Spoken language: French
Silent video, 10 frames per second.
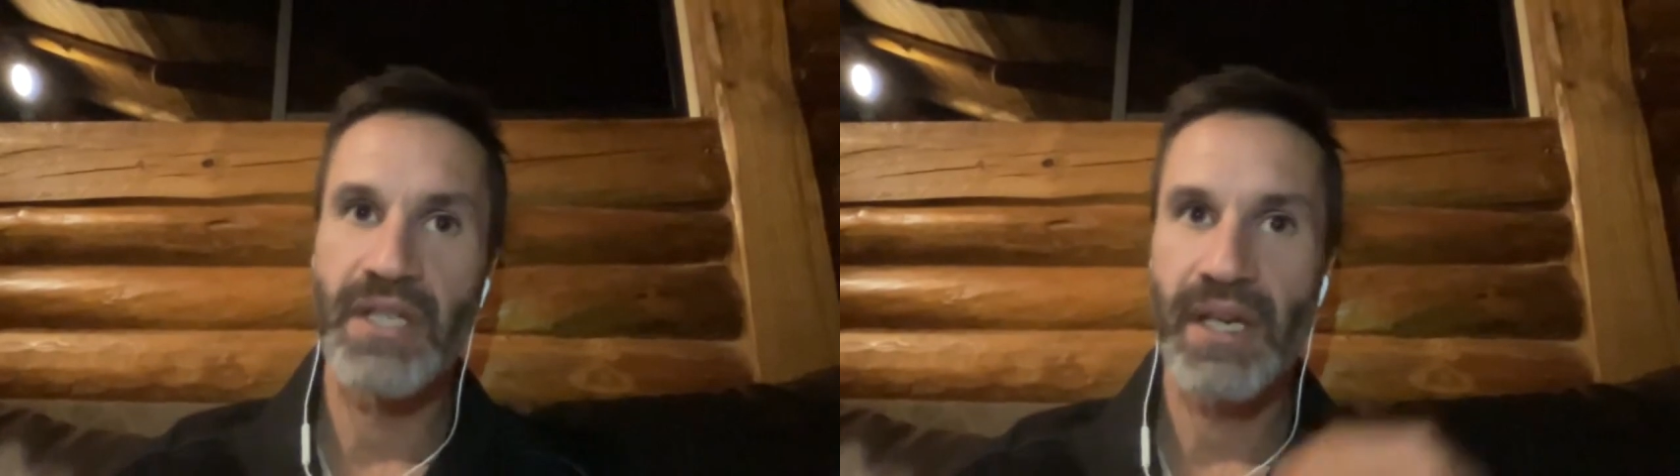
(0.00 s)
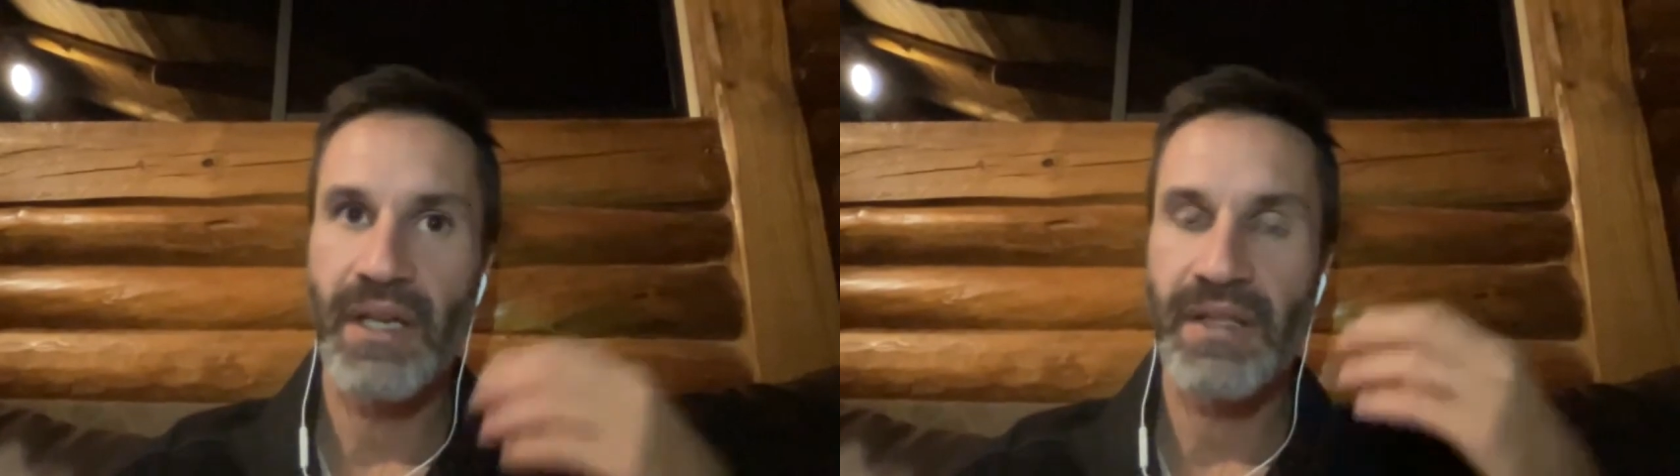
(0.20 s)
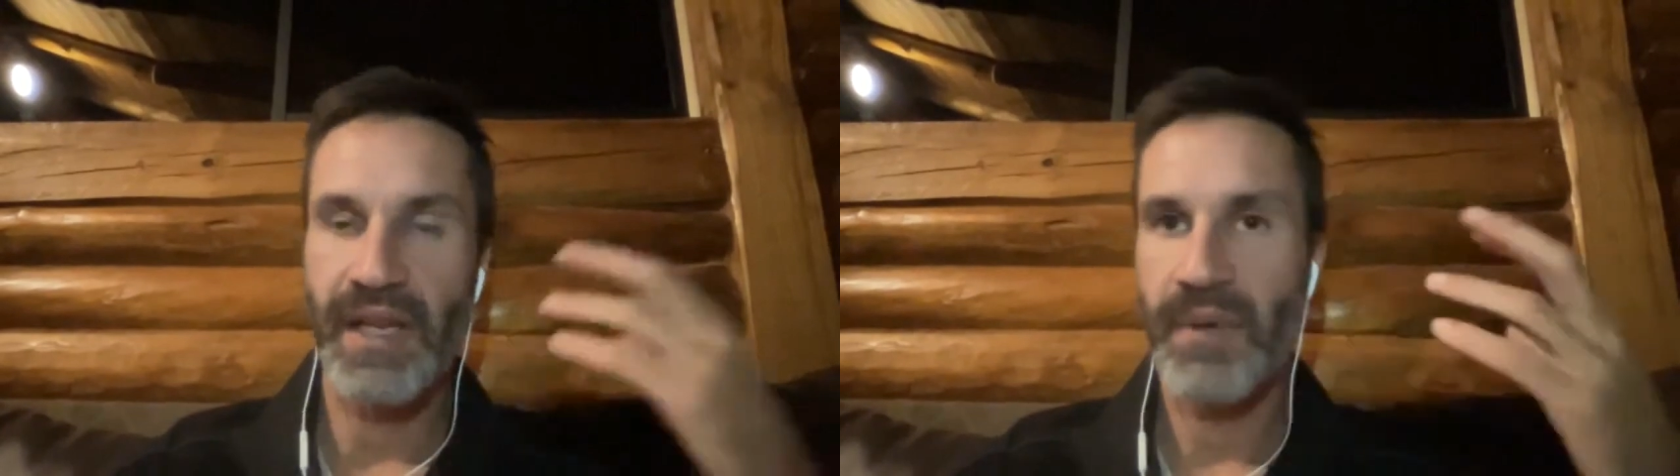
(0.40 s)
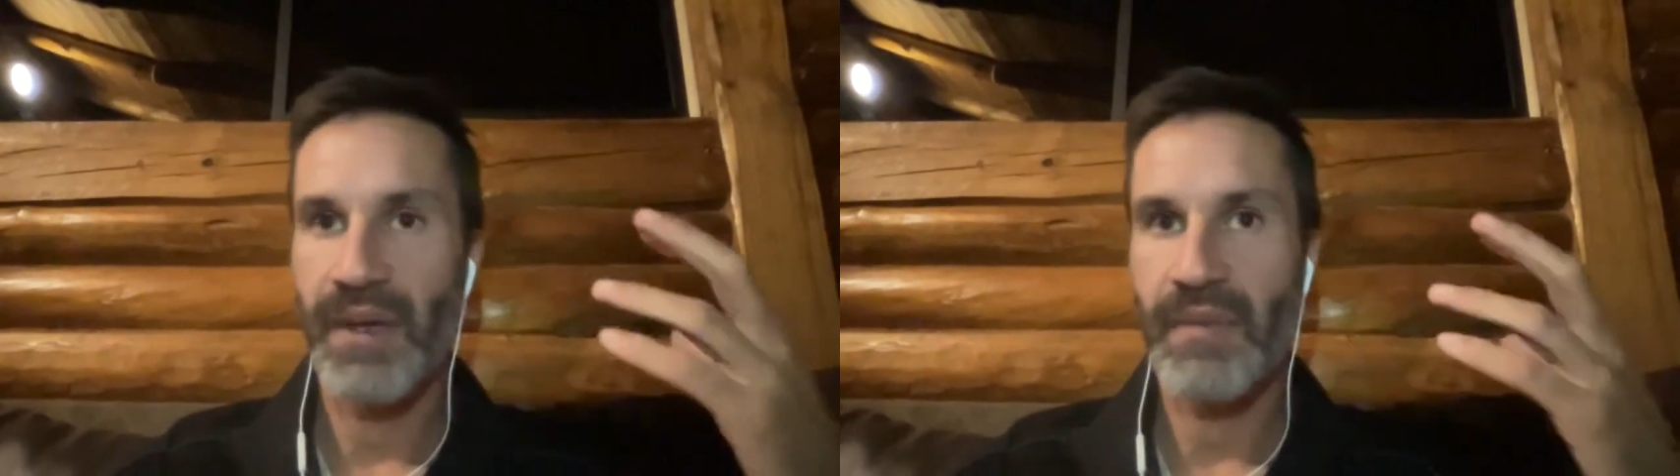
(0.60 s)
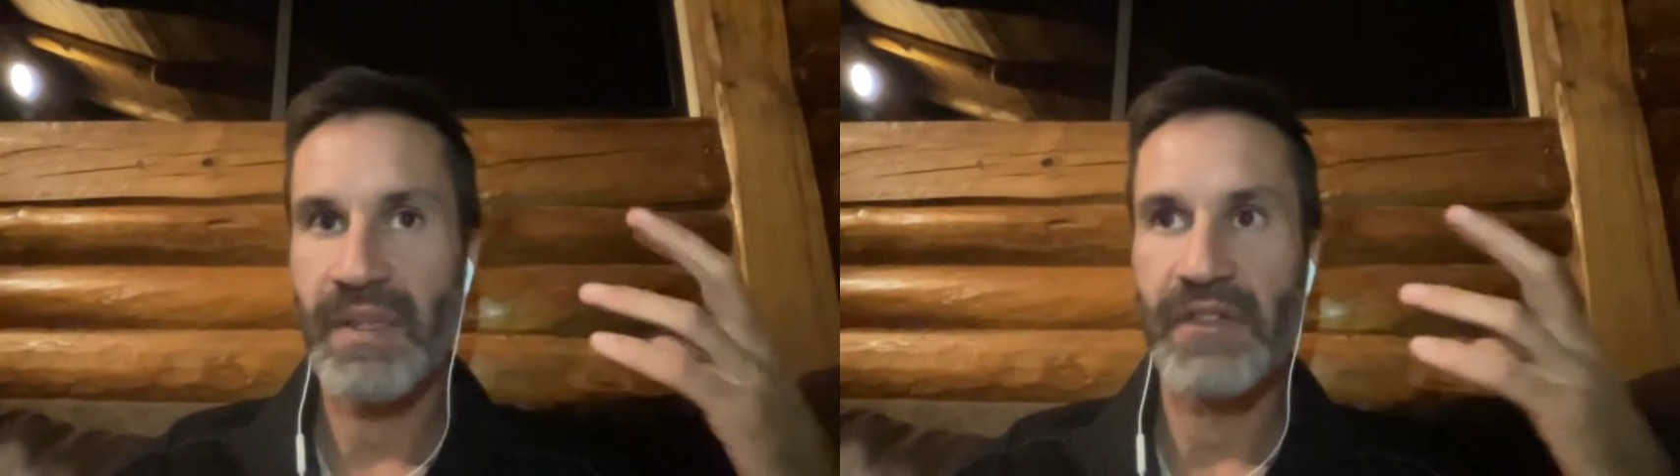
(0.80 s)
gens, ça dépend
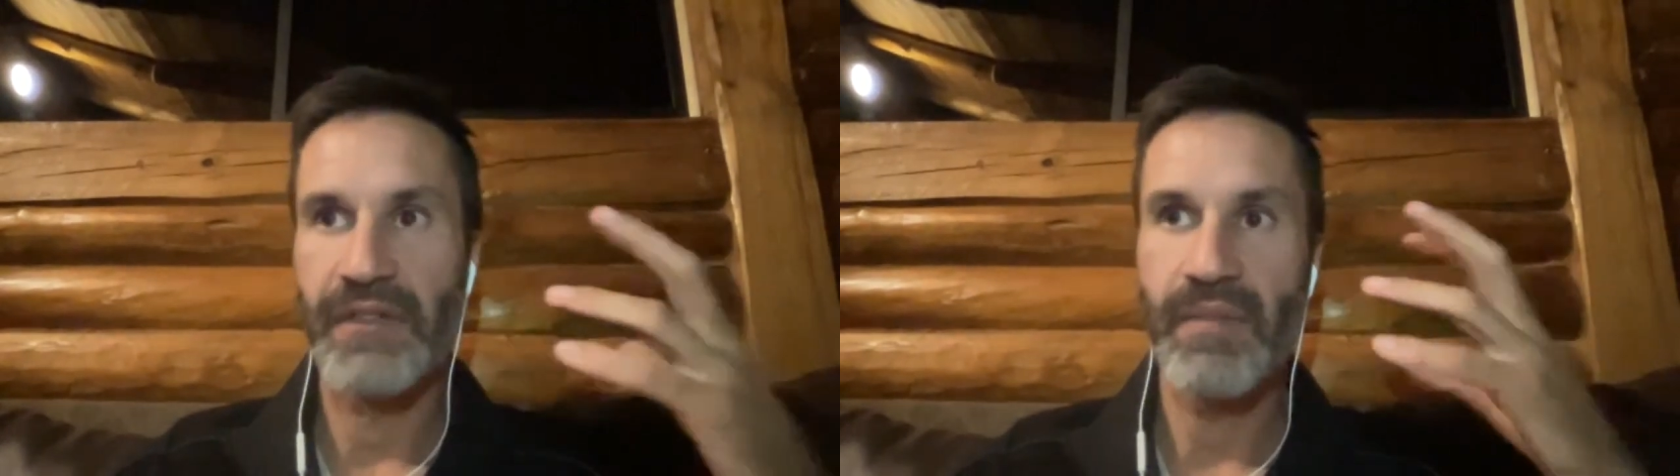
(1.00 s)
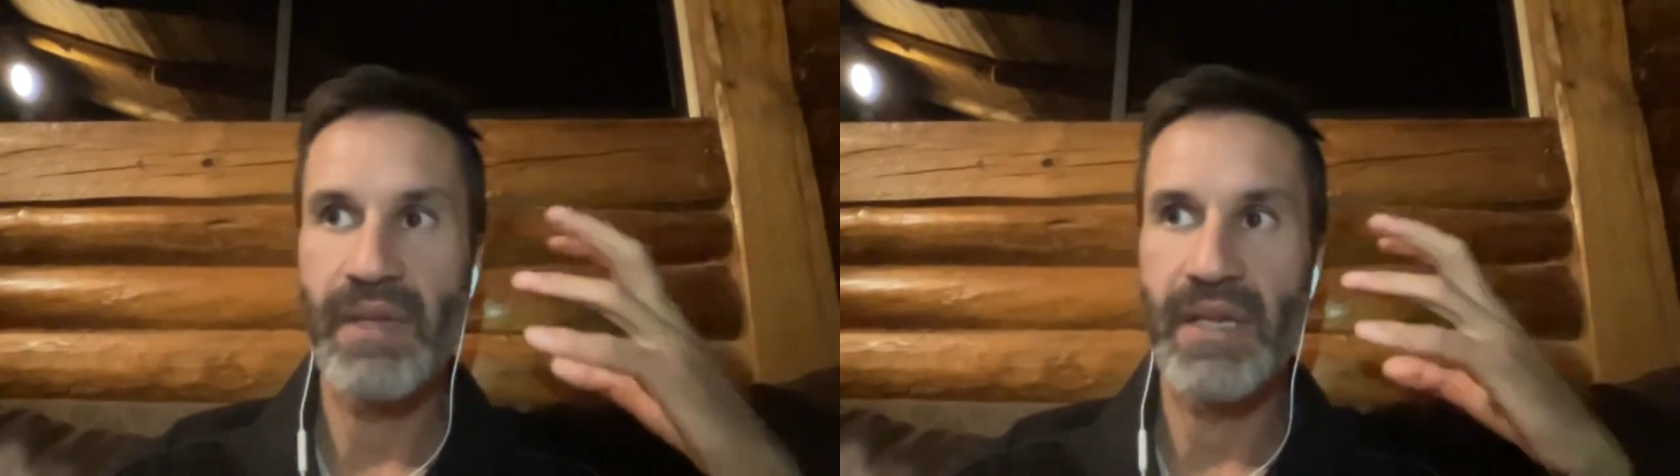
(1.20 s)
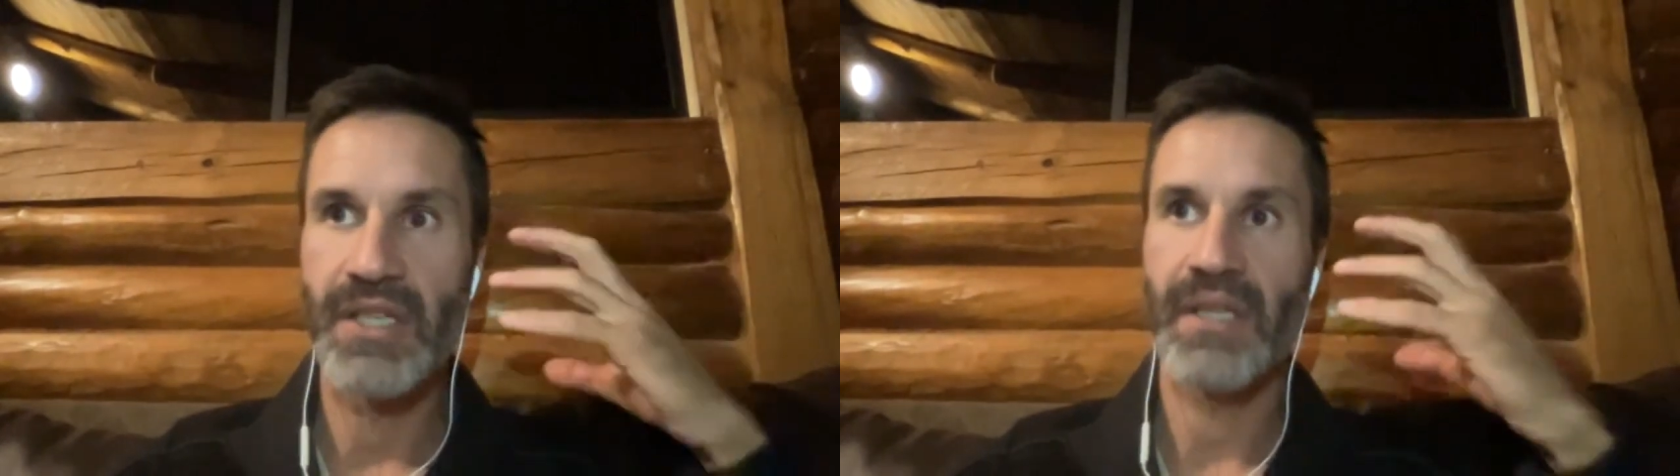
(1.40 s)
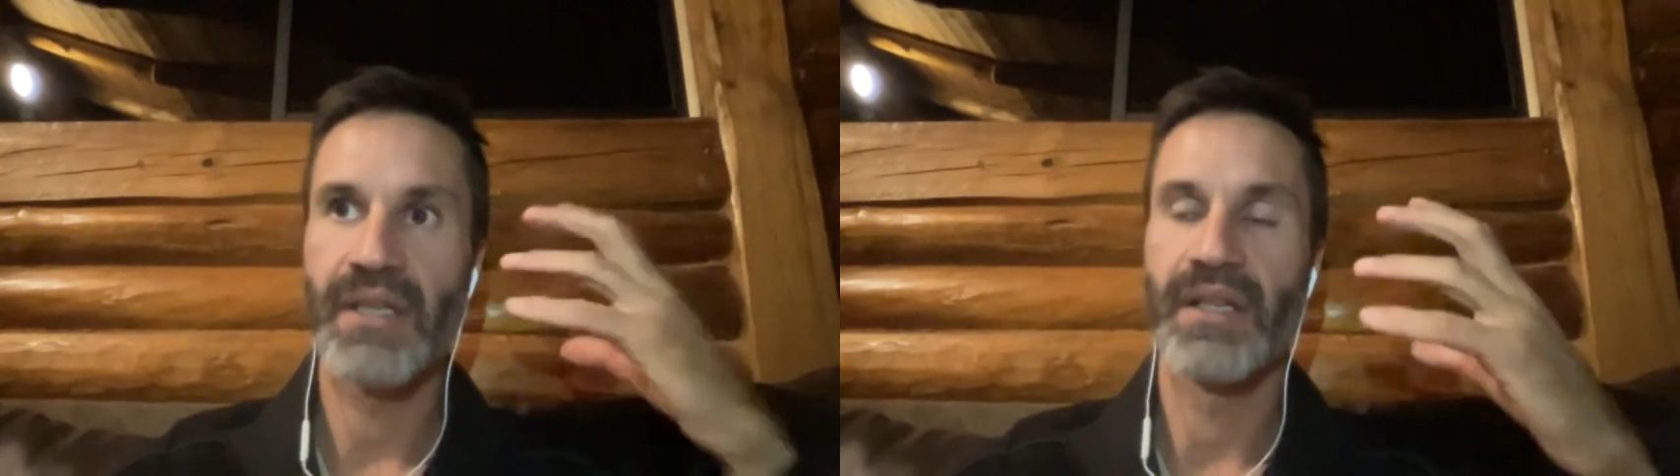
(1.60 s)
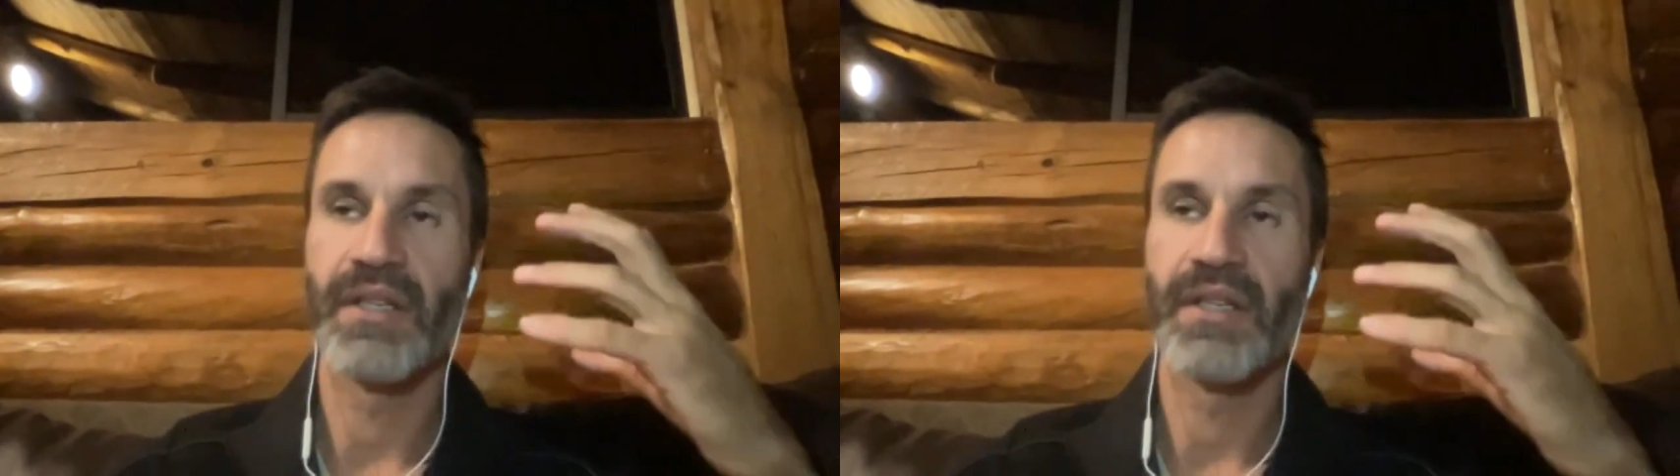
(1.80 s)
comment c'est fait, mais les gens qui,